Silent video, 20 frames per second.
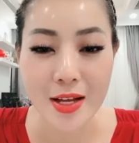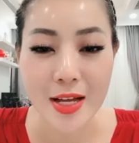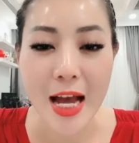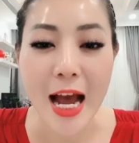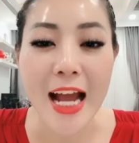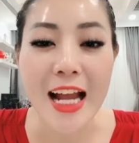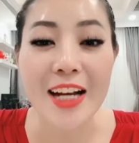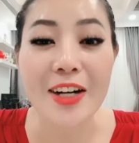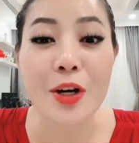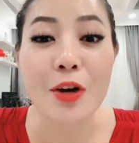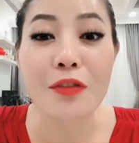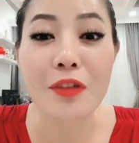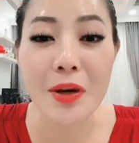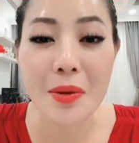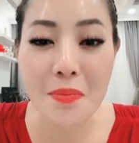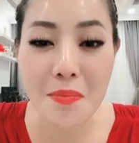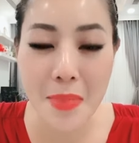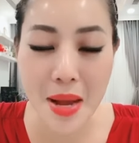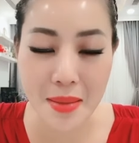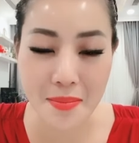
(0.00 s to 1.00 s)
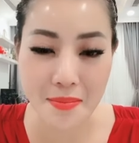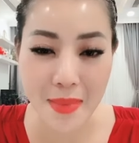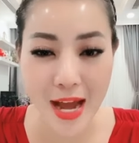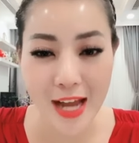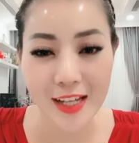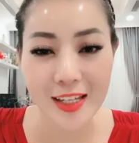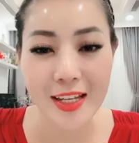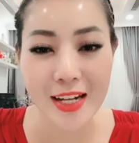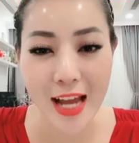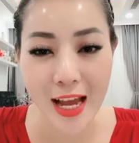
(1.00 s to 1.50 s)
hay là nó vẫn mềm
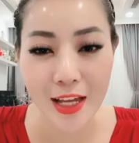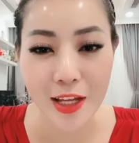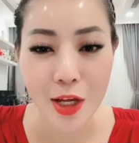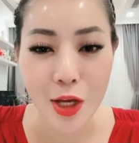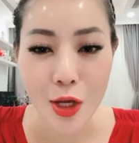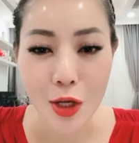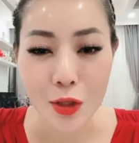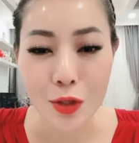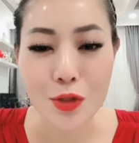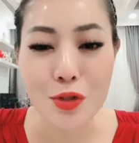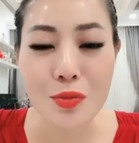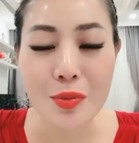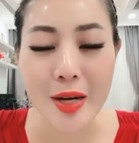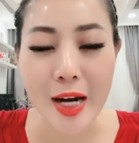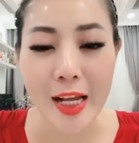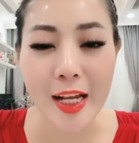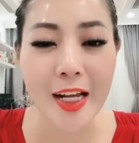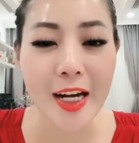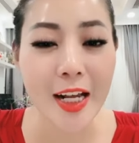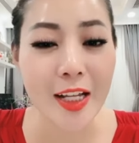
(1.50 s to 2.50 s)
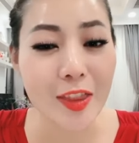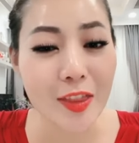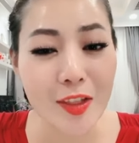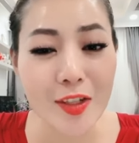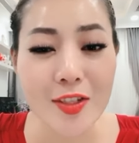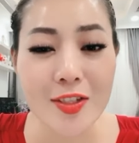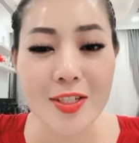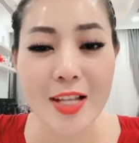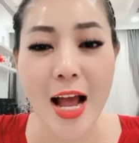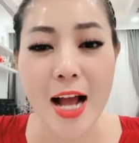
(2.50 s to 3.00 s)
mại thế này nói chung là đánh cái này
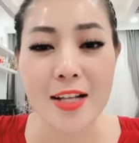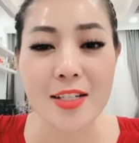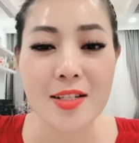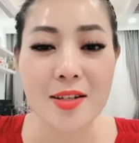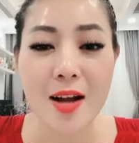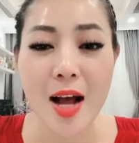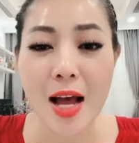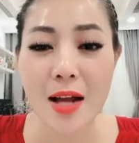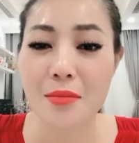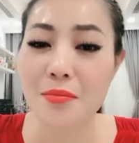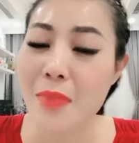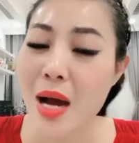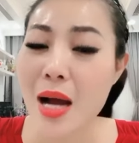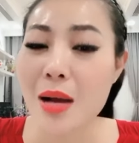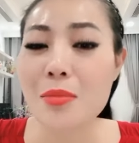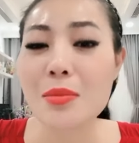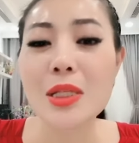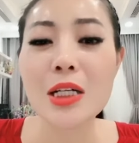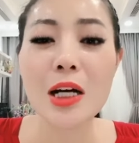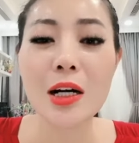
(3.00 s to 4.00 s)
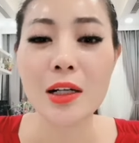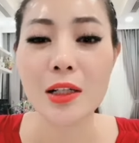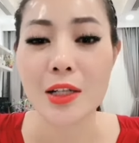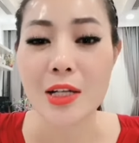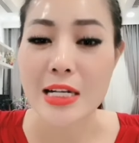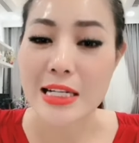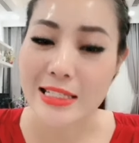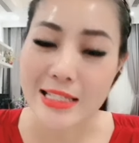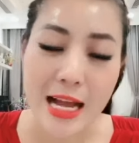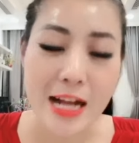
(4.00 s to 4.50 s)
từ sáng giờ ăn ba bữa
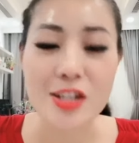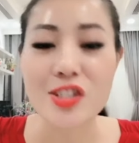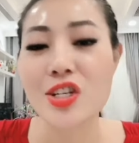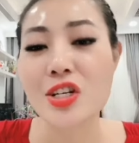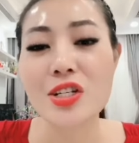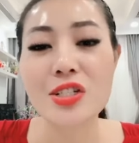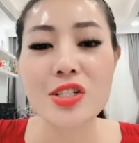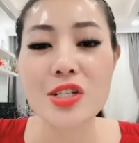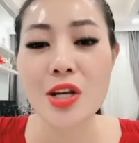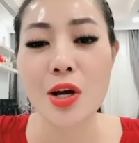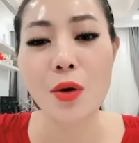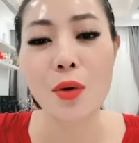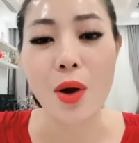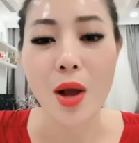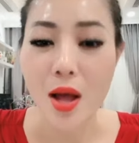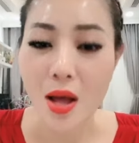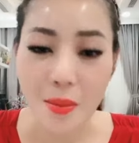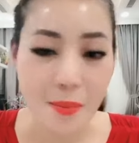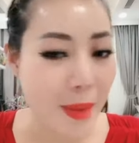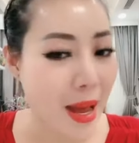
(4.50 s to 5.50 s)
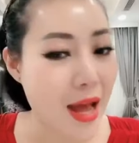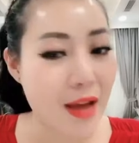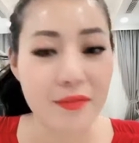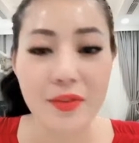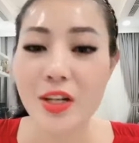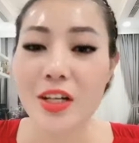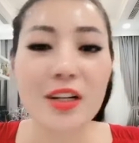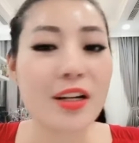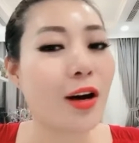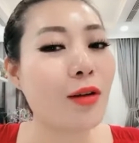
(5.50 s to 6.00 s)
sáng trưa chiều mà
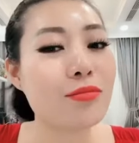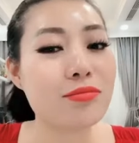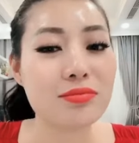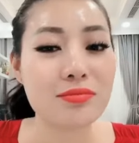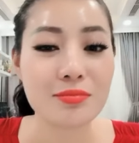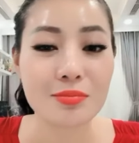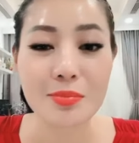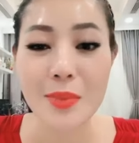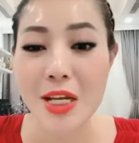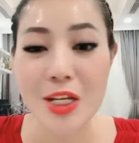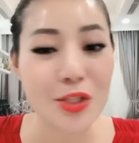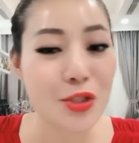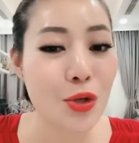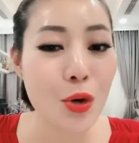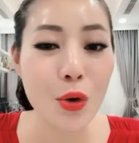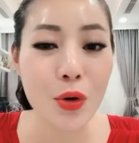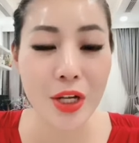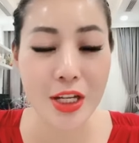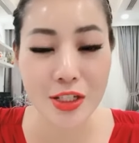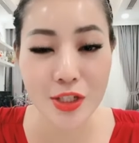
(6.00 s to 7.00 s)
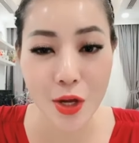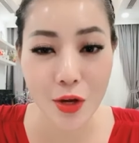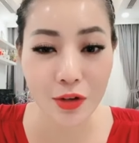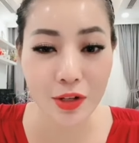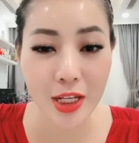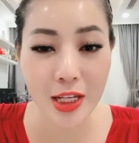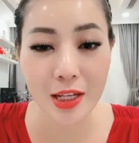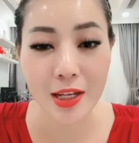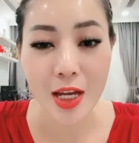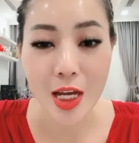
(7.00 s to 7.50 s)
vẫn không bị trôi cái son
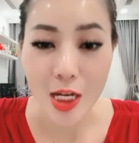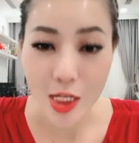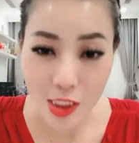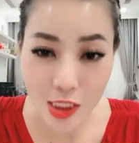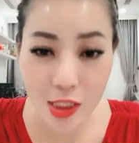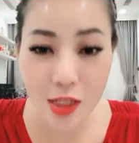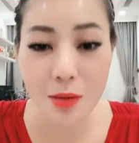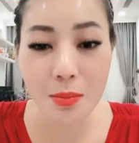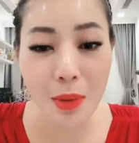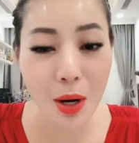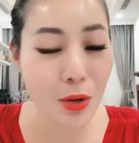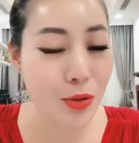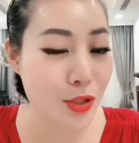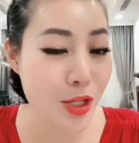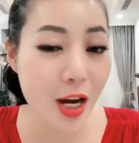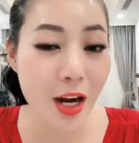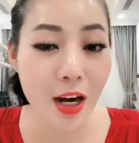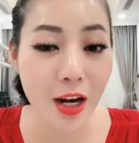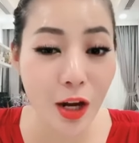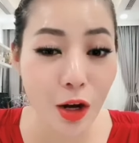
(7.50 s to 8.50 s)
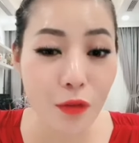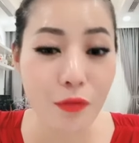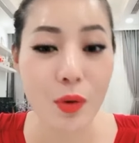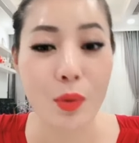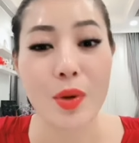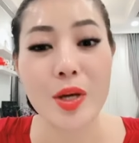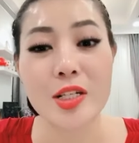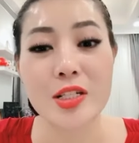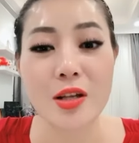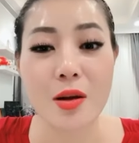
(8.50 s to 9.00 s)
đi giữ màu rất là lâu và
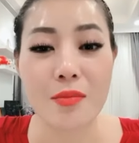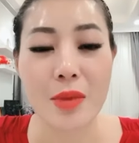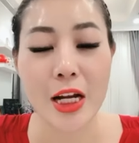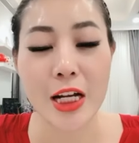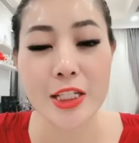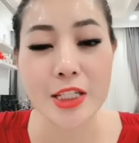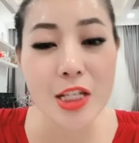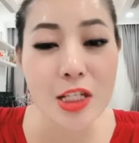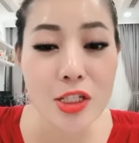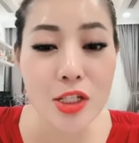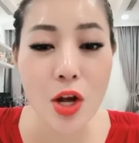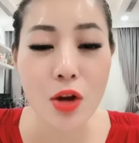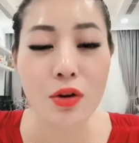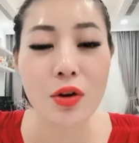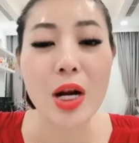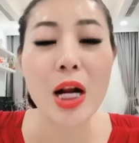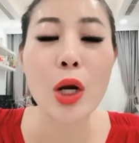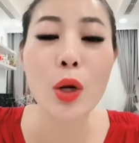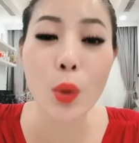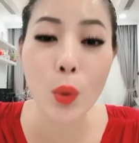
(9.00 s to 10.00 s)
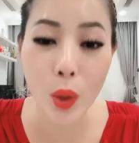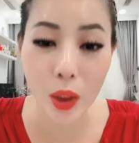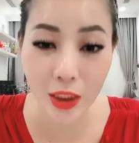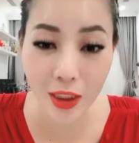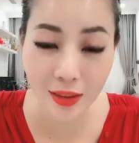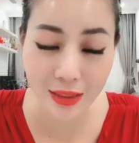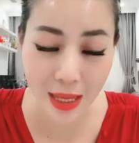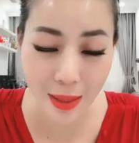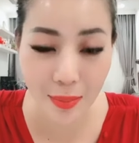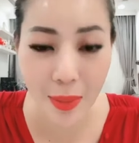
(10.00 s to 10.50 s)
quan trọng là cái chất son nó là lụa
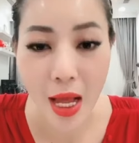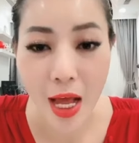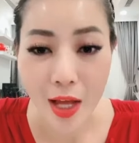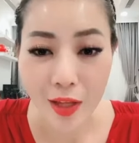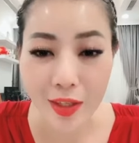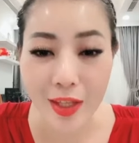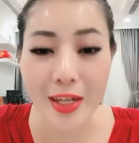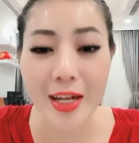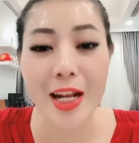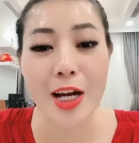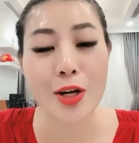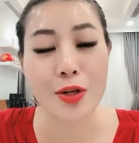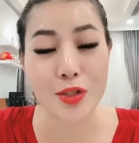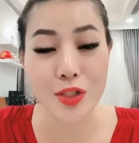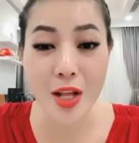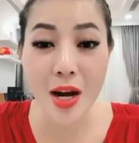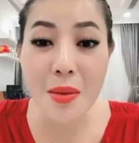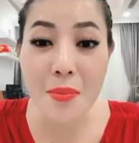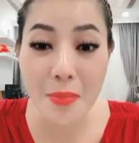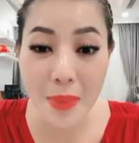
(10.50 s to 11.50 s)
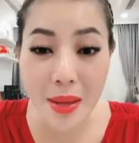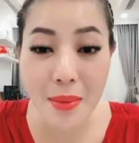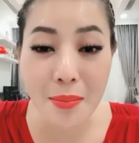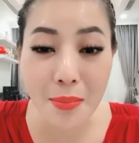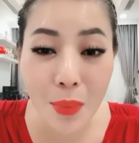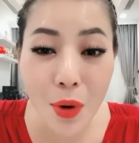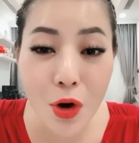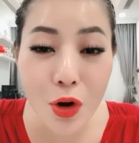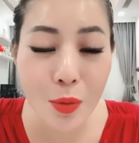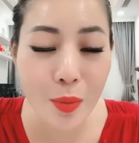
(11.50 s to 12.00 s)
tơ tằm thế nên là nó rất là mềm
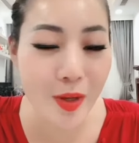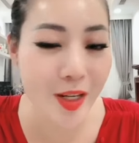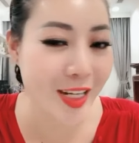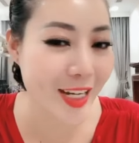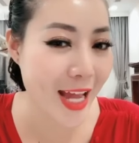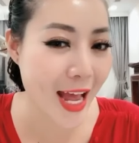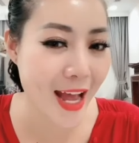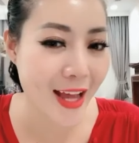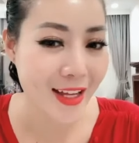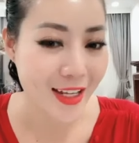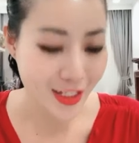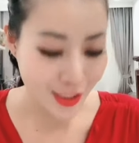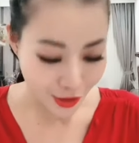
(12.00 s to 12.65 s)
môi mọi người ạ à.